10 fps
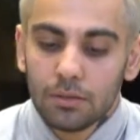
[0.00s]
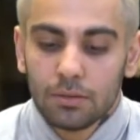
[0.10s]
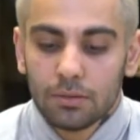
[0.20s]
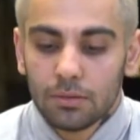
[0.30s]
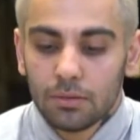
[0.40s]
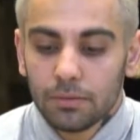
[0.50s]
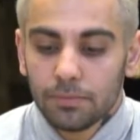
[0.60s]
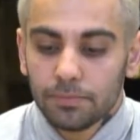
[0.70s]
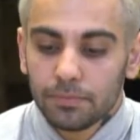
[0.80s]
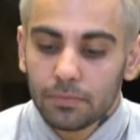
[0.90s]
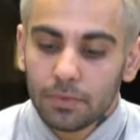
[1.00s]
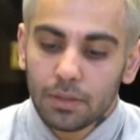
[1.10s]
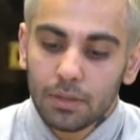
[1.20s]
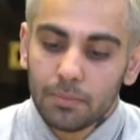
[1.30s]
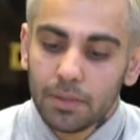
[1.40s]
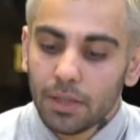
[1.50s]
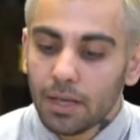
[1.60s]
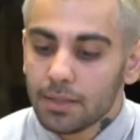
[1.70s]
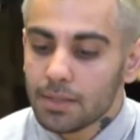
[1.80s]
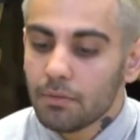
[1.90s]
e, tabii
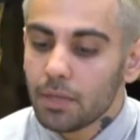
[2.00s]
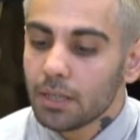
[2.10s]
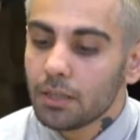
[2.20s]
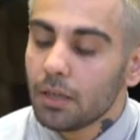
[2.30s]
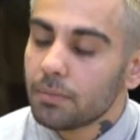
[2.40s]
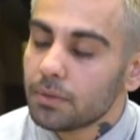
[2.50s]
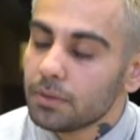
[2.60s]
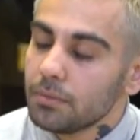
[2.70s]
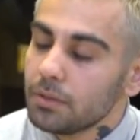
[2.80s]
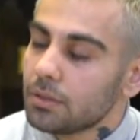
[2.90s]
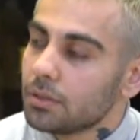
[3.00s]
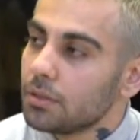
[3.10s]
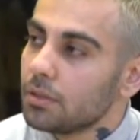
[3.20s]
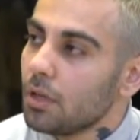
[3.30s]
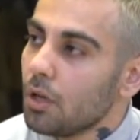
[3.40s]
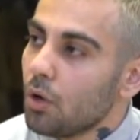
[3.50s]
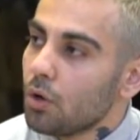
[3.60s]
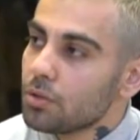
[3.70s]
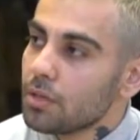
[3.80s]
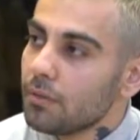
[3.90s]
hani severek yaptığımız için
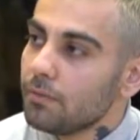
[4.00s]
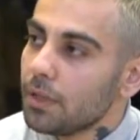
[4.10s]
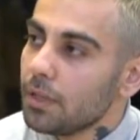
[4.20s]
özen